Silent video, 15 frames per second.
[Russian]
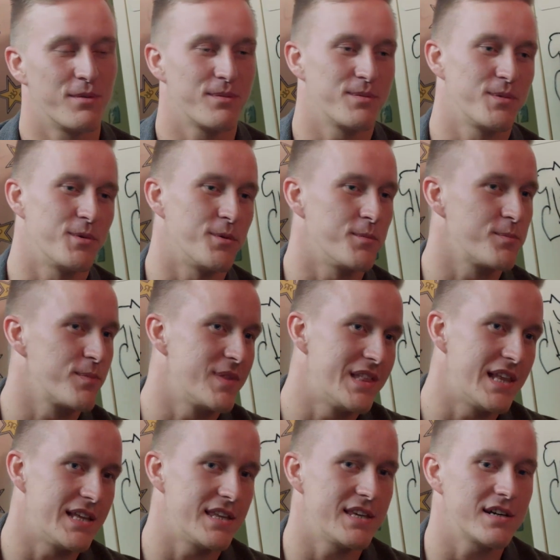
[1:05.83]
ну,
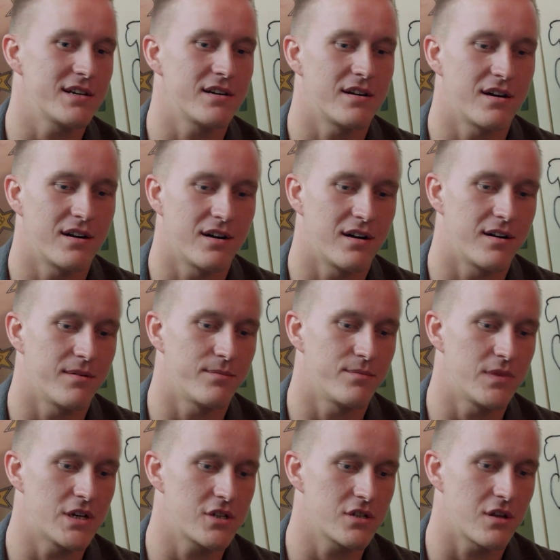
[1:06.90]
для них, а,
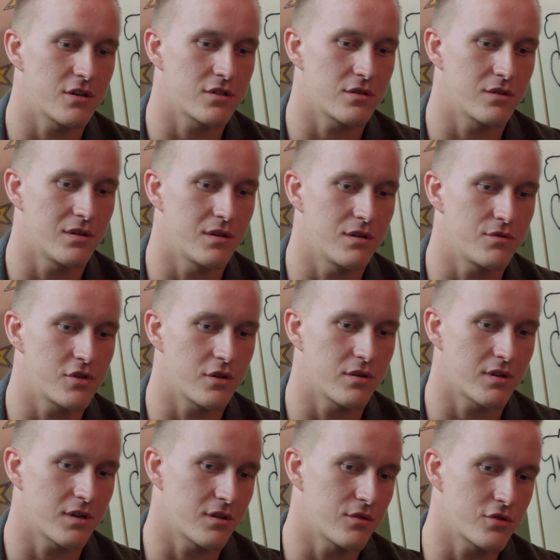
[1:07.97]
я считаю, что для
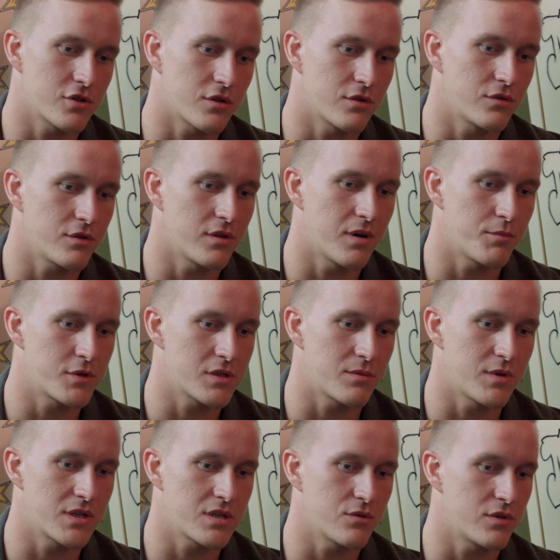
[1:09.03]
девчонок это очень круто.
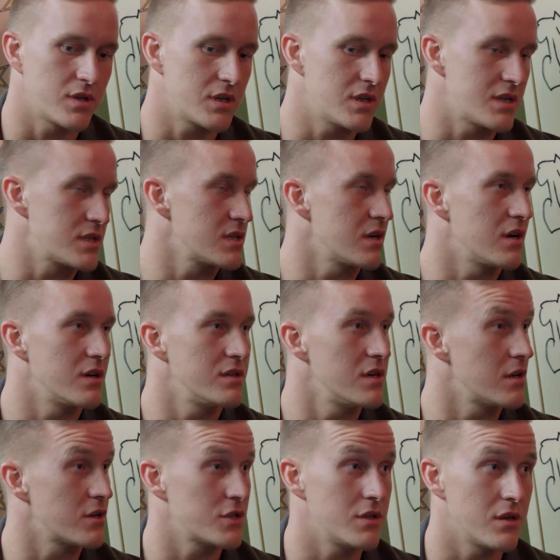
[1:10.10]
Допустим, если у них есть а,
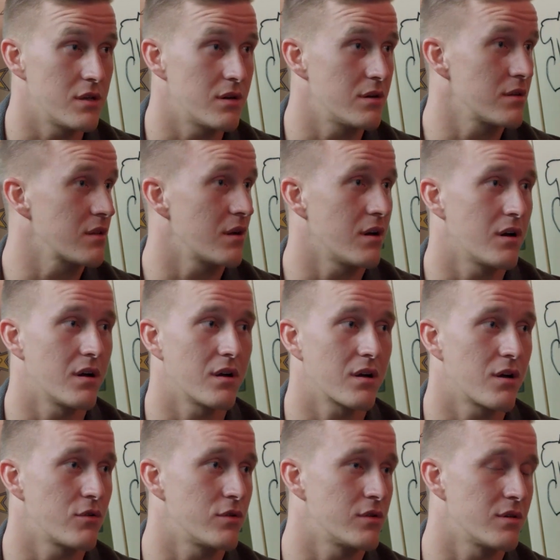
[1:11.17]
день рождения, а,
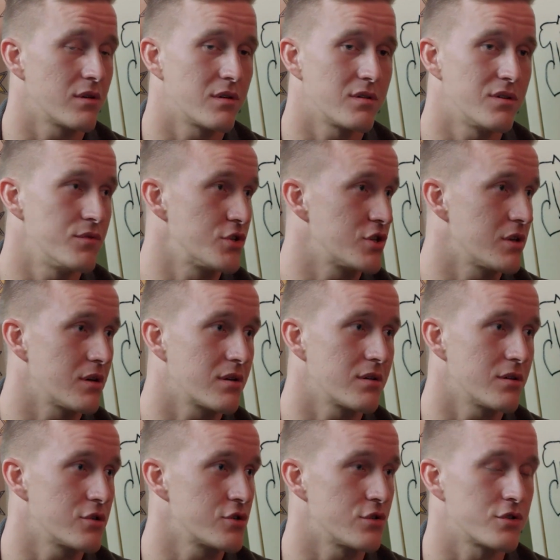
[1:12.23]
какой-то девичник,
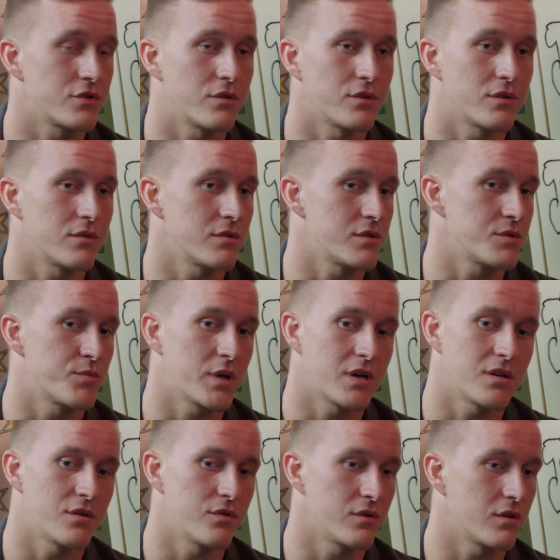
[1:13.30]
еще что-то, то есть
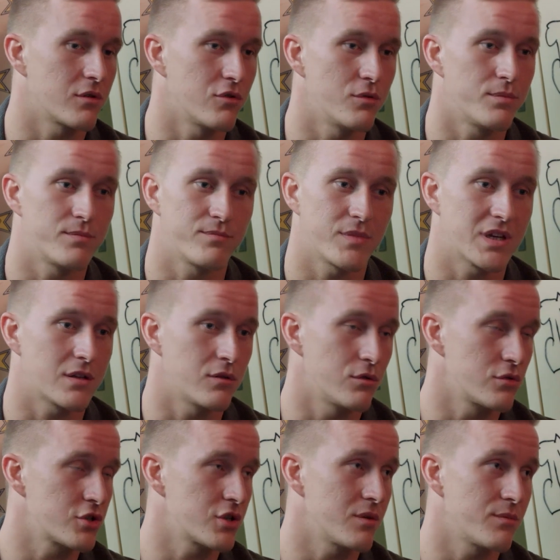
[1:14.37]
приходить в этот клуб, это
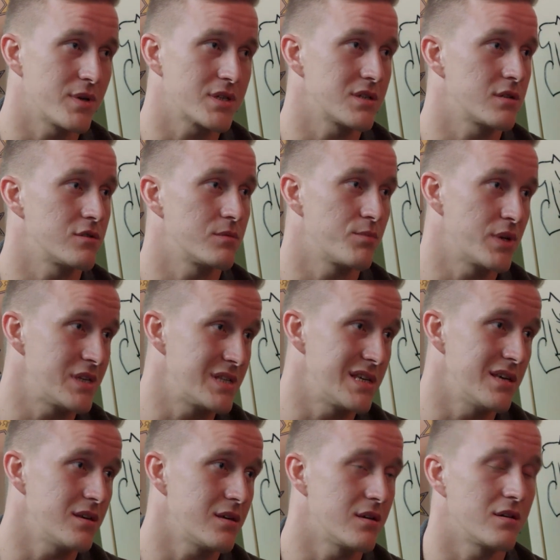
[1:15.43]
лучшее место
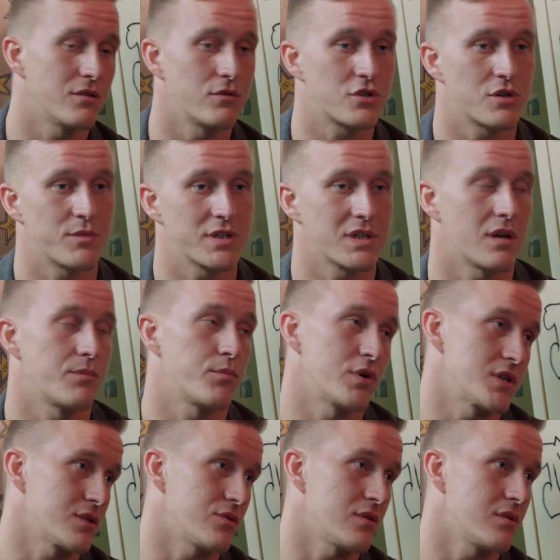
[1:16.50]
прийти и лучшее место
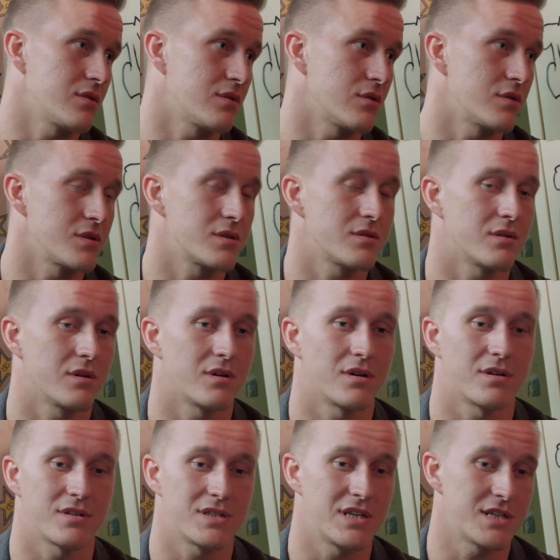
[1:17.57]
отпраздновать. То есть
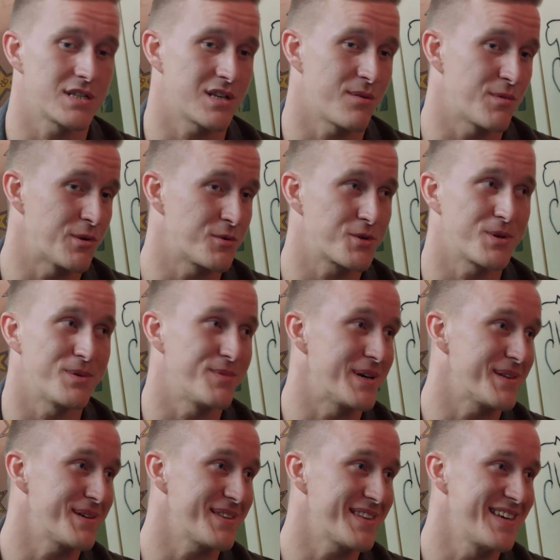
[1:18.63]
здесь самые лучшие
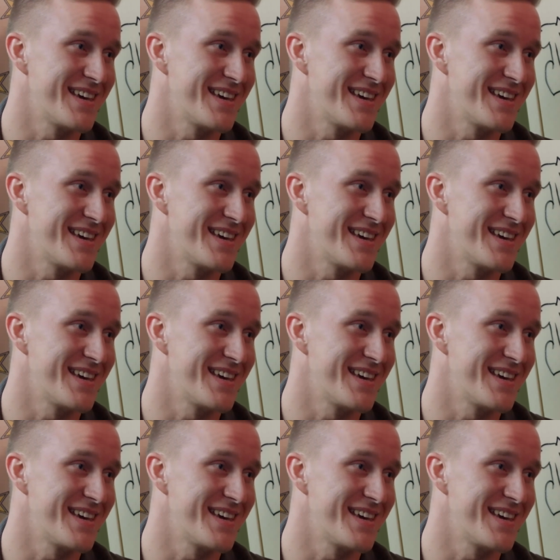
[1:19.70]
ребята.